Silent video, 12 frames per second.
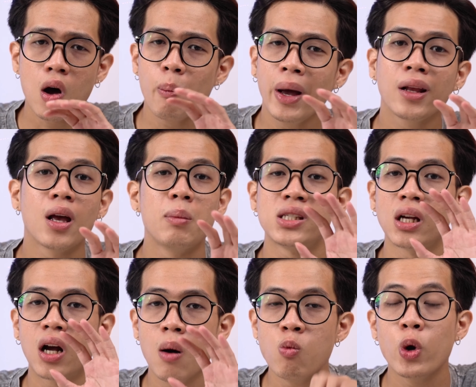còn mình thì mình
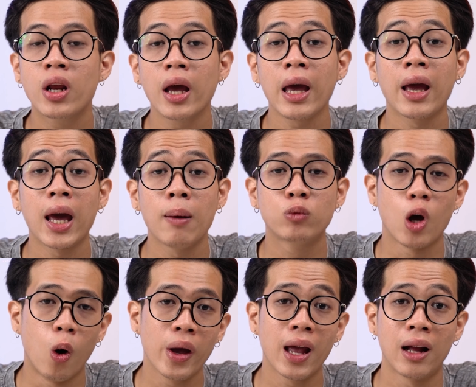sẽ không khuyến khích anh em
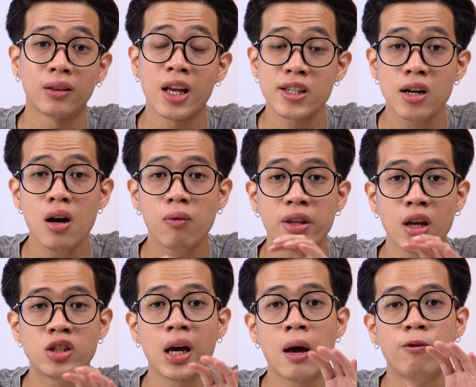thổi hay là test nước với
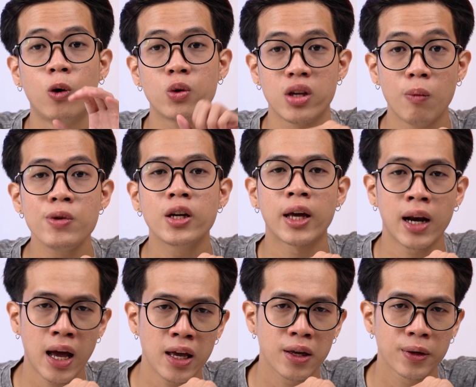những chiếc iPhone giống như thế
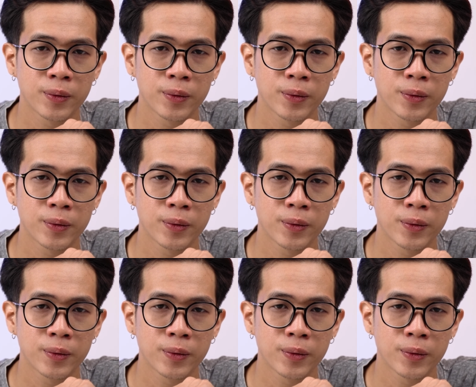này